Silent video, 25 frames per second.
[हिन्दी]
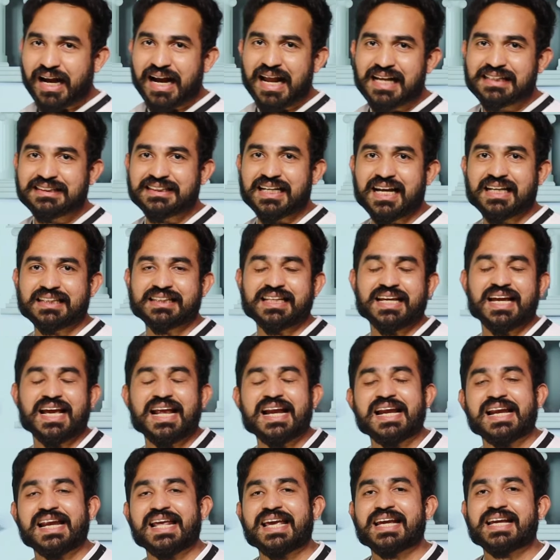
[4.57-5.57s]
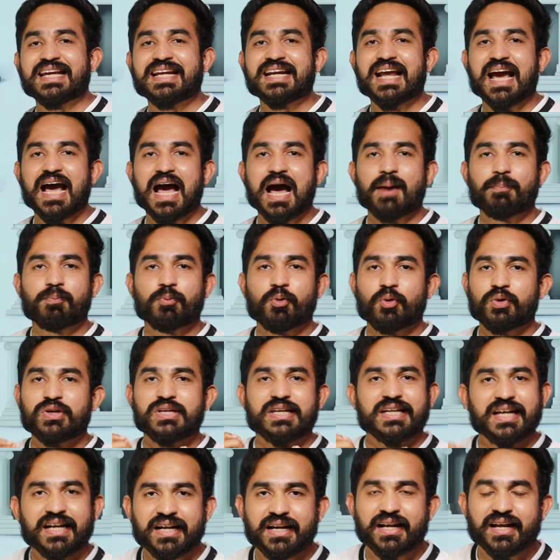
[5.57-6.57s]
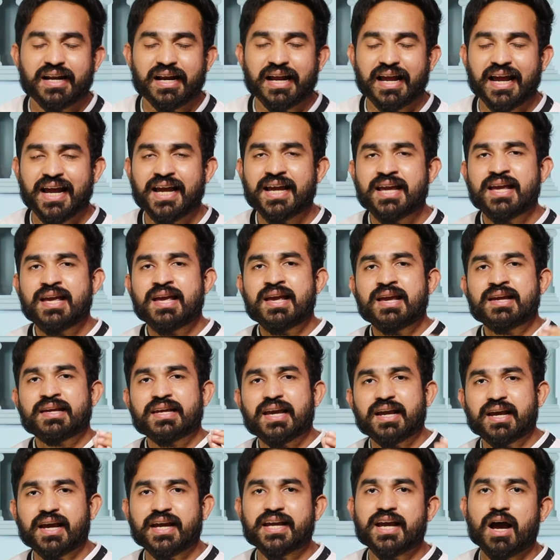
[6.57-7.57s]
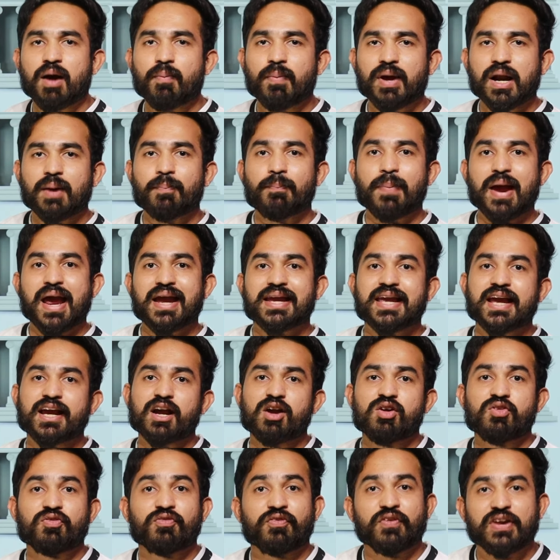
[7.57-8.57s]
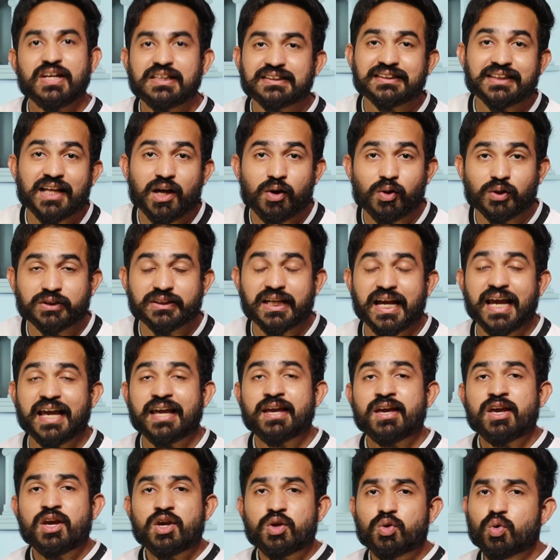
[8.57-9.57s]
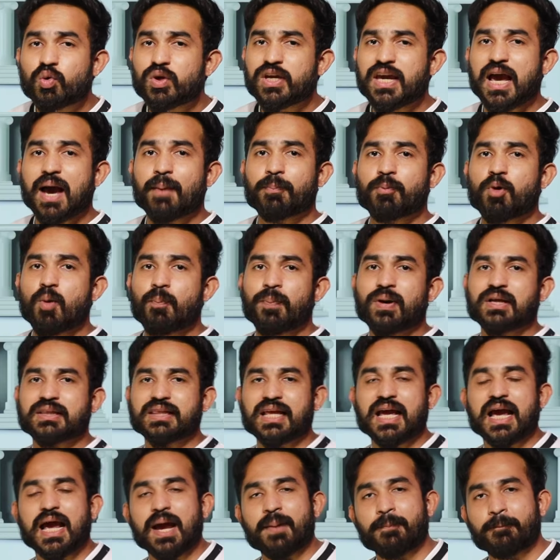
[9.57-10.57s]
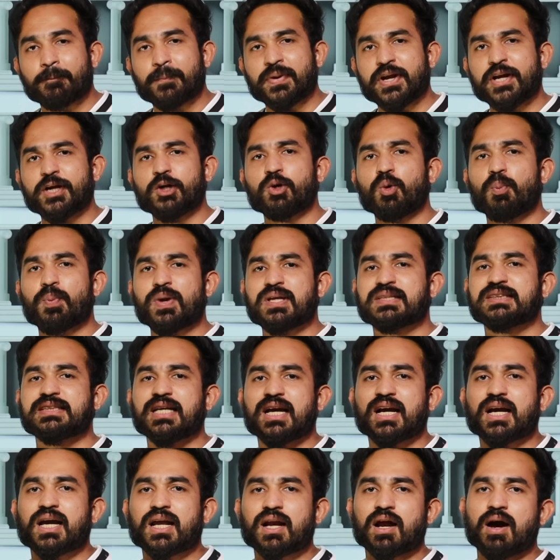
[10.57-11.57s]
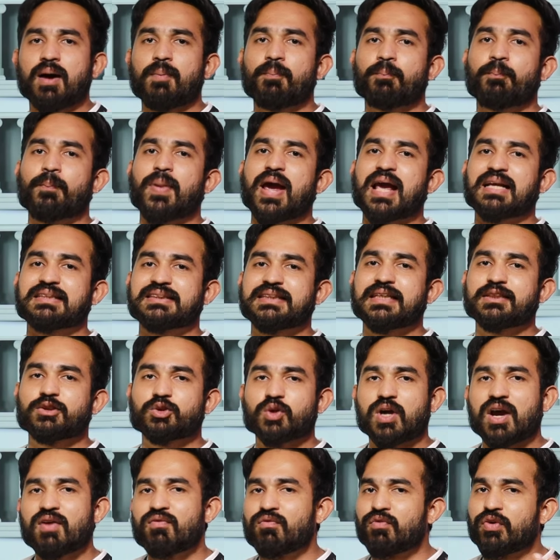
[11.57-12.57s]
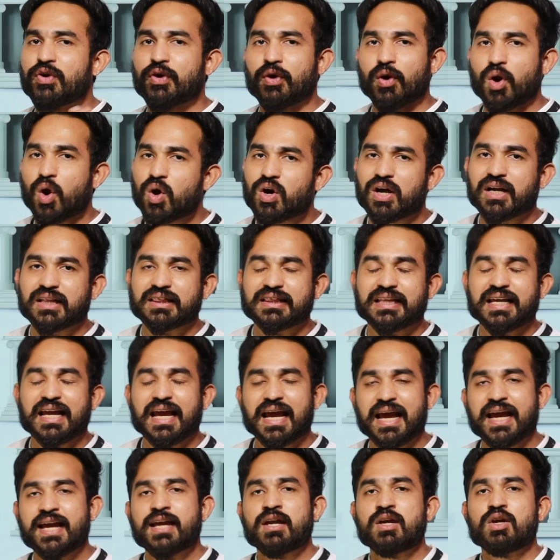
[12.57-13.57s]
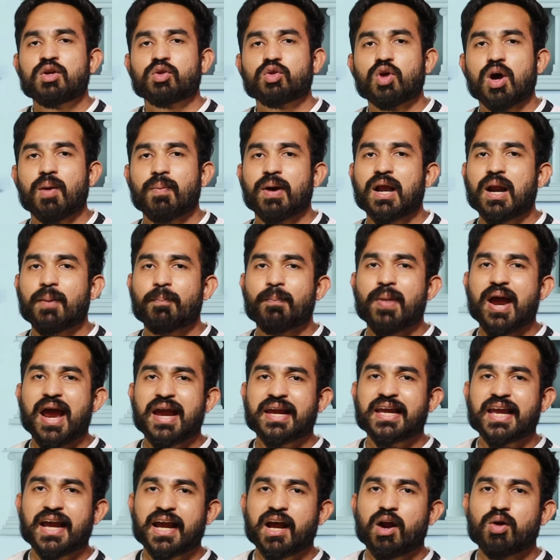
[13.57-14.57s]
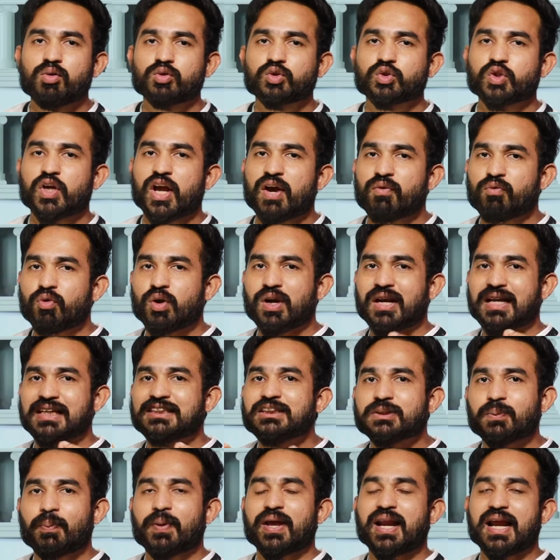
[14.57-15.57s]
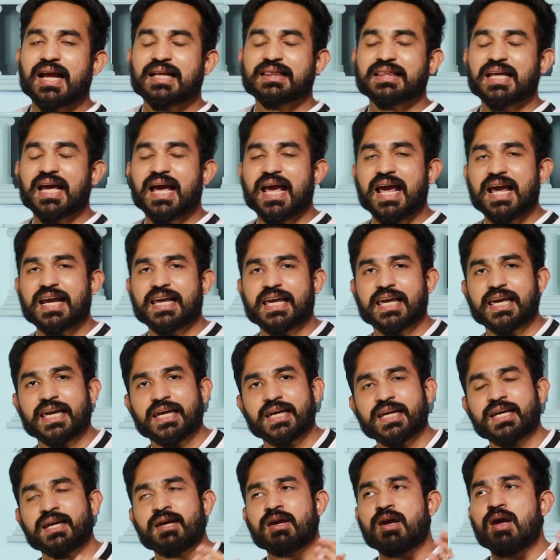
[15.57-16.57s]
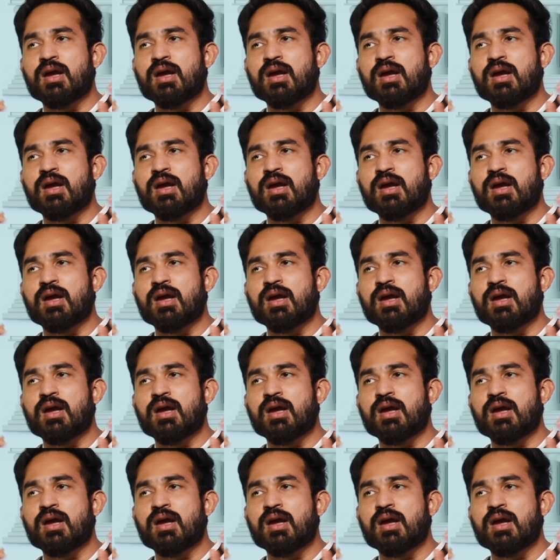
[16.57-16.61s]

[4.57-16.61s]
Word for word: करना चाहते हैं लेकिन आपको ये डर है कि कहीं हमारा बैंक अकाउंट फ्रीज ना हो जाए क्योंकि आपको पता है पी टू पी से अगर हम पैसे जो है विड्रॉ करते हैं तो हमारा बैंक अकाउंट जो है वो रिस्क पे रहता है कि